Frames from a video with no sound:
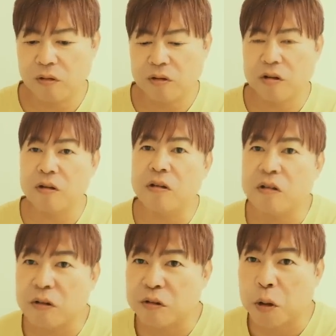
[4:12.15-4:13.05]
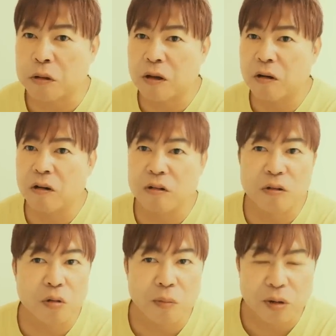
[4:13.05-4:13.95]
CG 一切使ってないっ
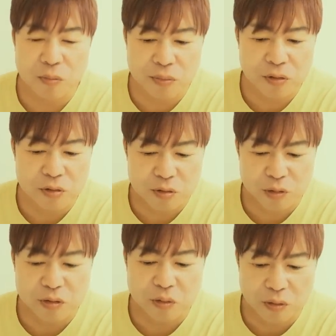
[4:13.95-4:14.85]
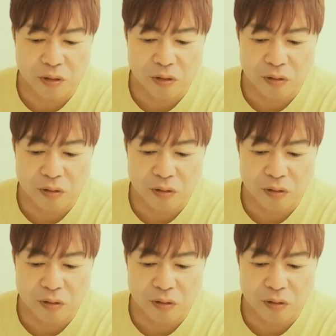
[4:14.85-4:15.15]
ていうのもまたびっくりしますけどね